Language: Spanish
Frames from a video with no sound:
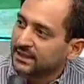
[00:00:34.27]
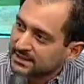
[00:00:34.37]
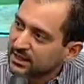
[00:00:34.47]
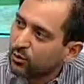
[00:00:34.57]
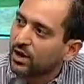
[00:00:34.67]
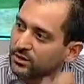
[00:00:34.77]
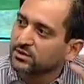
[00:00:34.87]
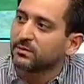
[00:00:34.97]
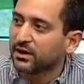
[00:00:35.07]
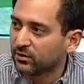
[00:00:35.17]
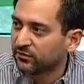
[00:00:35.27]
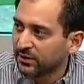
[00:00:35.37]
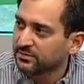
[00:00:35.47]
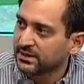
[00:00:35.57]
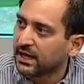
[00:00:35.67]
de 5 años y Michael
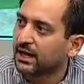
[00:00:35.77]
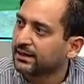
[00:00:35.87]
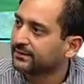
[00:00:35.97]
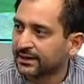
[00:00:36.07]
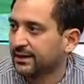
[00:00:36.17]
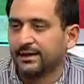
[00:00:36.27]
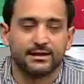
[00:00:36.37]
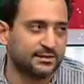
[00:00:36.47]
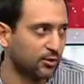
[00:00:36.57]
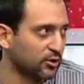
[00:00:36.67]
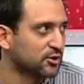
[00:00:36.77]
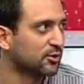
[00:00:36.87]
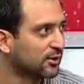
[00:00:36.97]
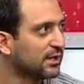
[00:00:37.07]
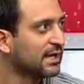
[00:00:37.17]
Phelps ya tenía
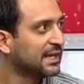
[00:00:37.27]
18.